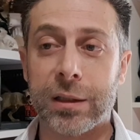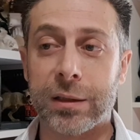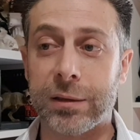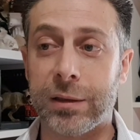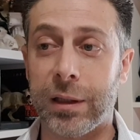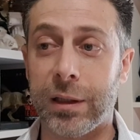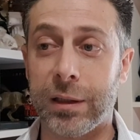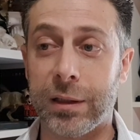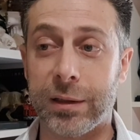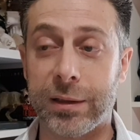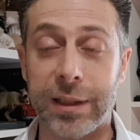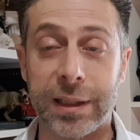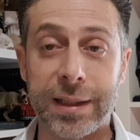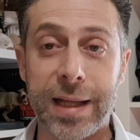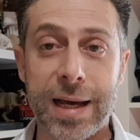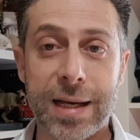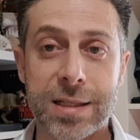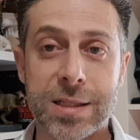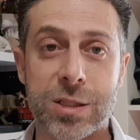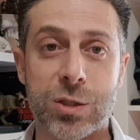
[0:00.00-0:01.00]
di
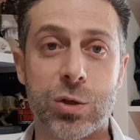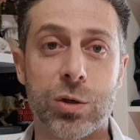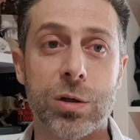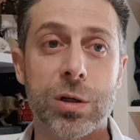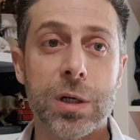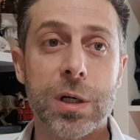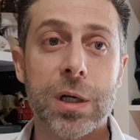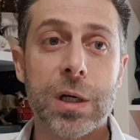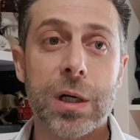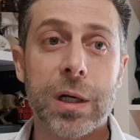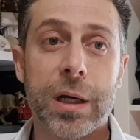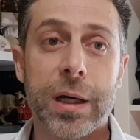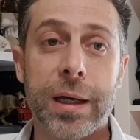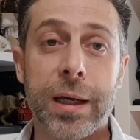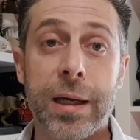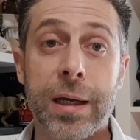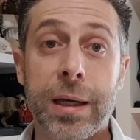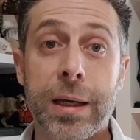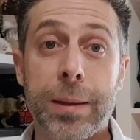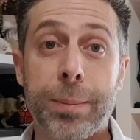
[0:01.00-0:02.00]
adesso
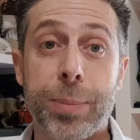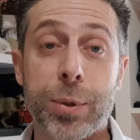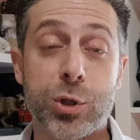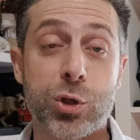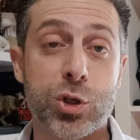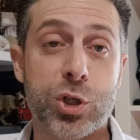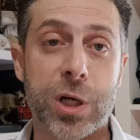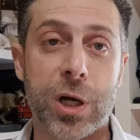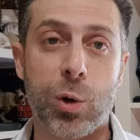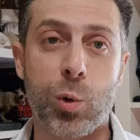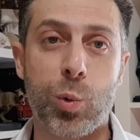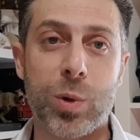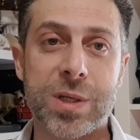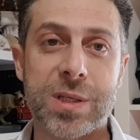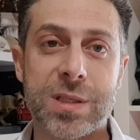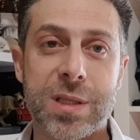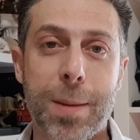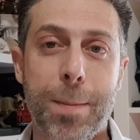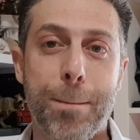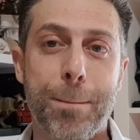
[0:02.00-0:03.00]
e perciò c'erano
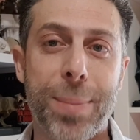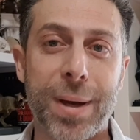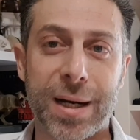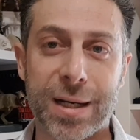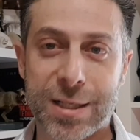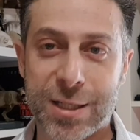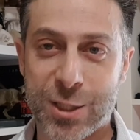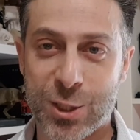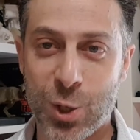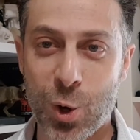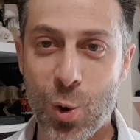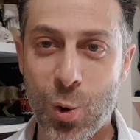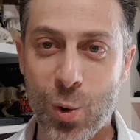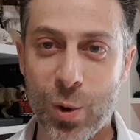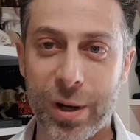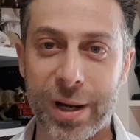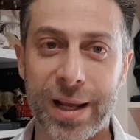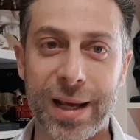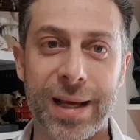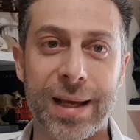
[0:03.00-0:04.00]
queste
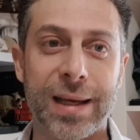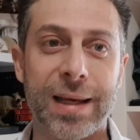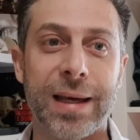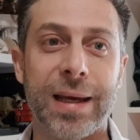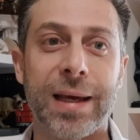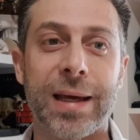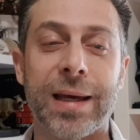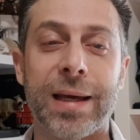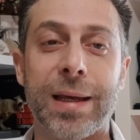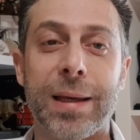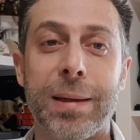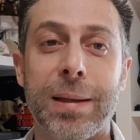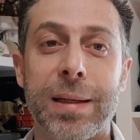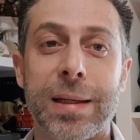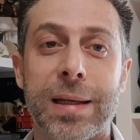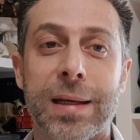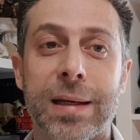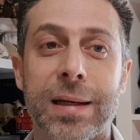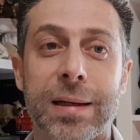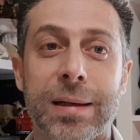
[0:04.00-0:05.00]
persone eh,
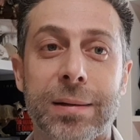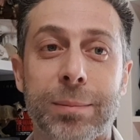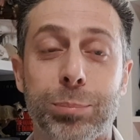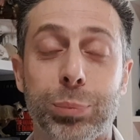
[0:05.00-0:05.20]
in,